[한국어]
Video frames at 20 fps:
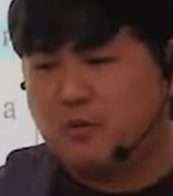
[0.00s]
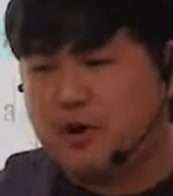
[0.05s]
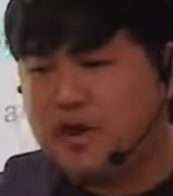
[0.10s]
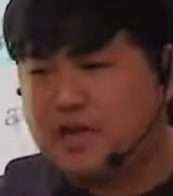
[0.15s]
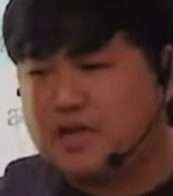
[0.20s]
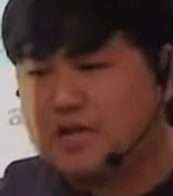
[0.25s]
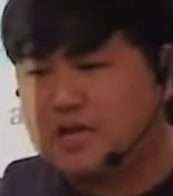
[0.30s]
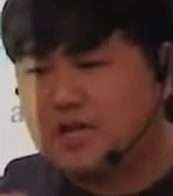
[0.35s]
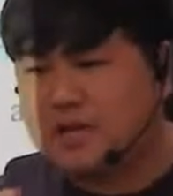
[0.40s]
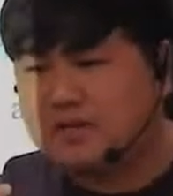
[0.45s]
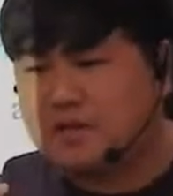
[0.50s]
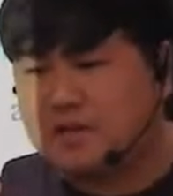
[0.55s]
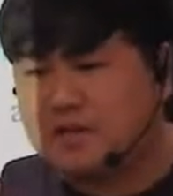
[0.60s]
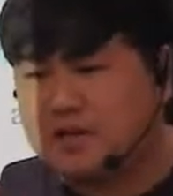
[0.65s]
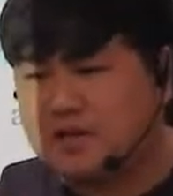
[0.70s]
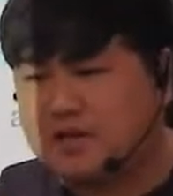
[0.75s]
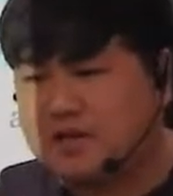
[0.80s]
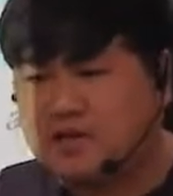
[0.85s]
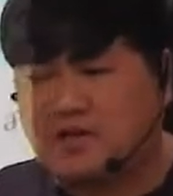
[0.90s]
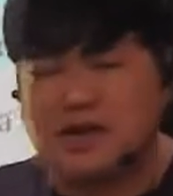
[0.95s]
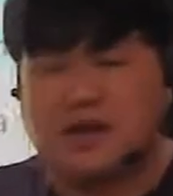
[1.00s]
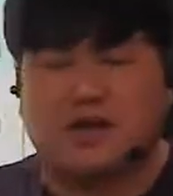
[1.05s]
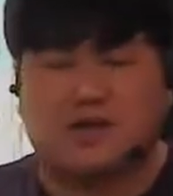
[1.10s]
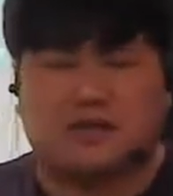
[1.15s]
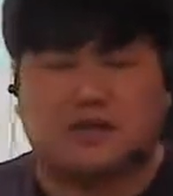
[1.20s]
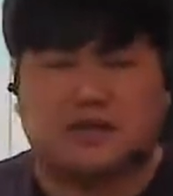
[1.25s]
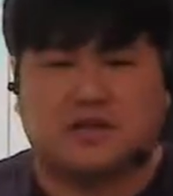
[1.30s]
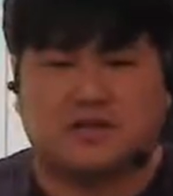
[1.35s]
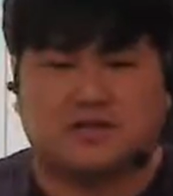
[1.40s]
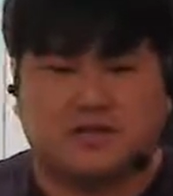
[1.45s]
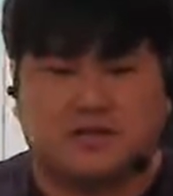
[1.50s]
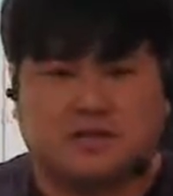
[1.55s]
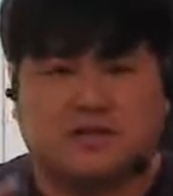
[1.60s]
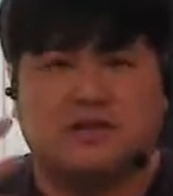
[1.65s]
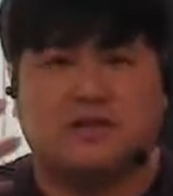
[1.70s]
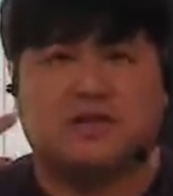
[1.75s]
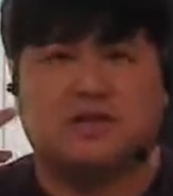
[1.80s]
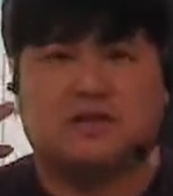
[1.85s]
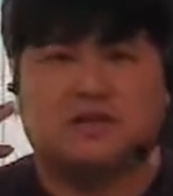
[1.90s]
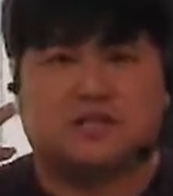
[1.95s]
사람들이 그럴까에 대해서
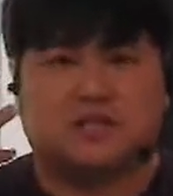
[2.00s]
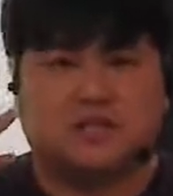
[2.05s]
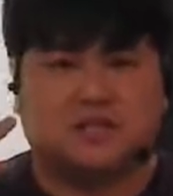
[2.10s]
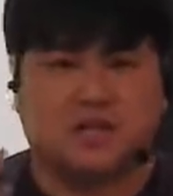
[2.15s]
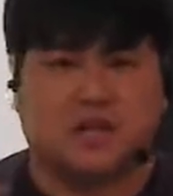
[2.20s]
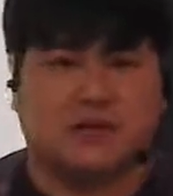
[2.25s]
이제 사회